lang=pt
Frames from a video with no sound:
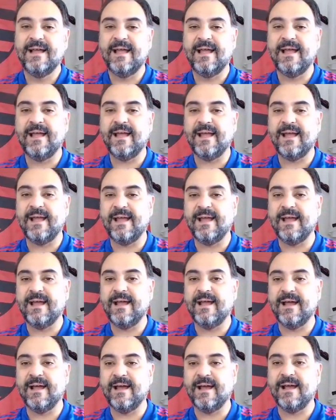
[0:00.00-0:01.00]

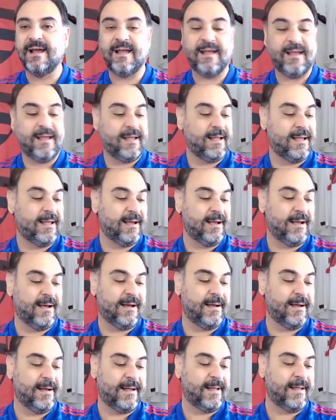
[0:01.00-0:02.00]
é, é,
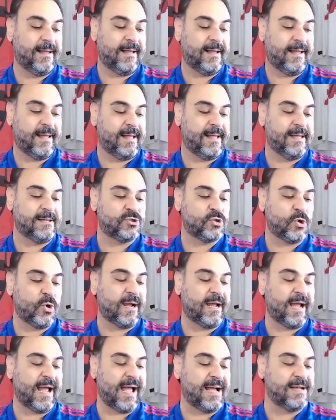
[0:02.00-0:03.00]
é, é
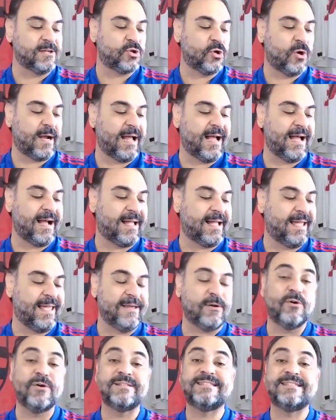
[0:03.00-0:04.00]
jogar, jogar
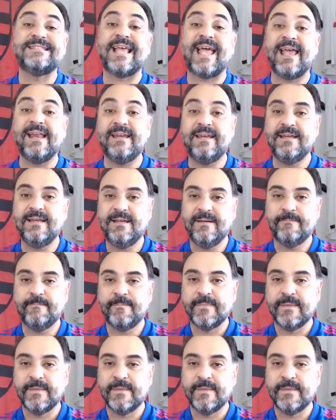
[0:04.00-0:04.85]
querosene